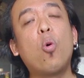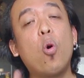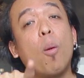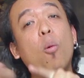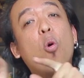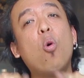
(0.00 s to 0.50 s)
ค
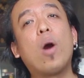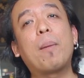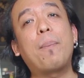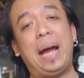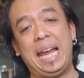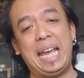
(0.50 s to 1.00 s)
วบคู่กัน
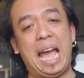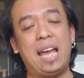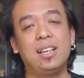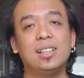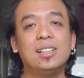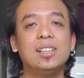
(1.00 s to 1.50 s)
ไปอะ่ะ
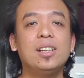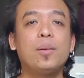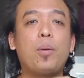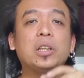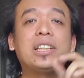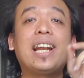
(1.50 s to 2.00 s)

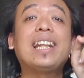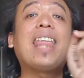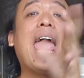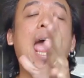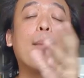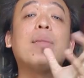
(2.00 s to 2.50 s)
เพราะฉะนั้น
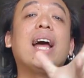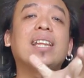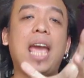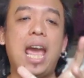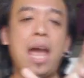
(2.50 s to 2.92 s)
แถมนะแถ